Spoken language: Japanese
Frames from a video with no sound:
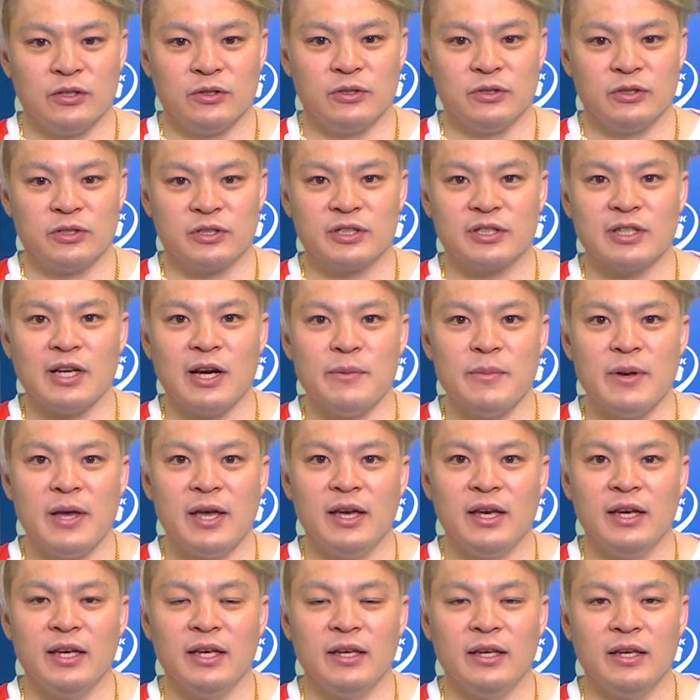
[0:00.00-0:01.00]
2日
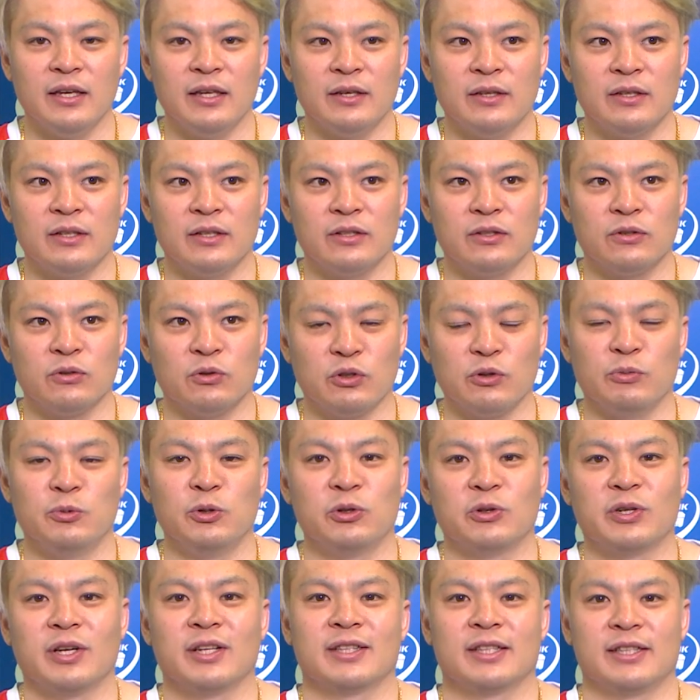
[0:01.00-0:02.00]
目とて
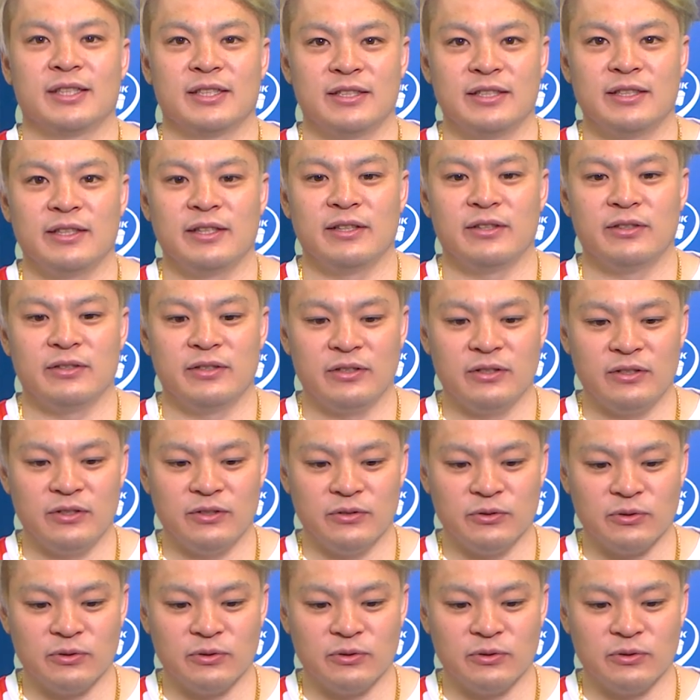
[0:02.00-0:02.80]
も良かったですね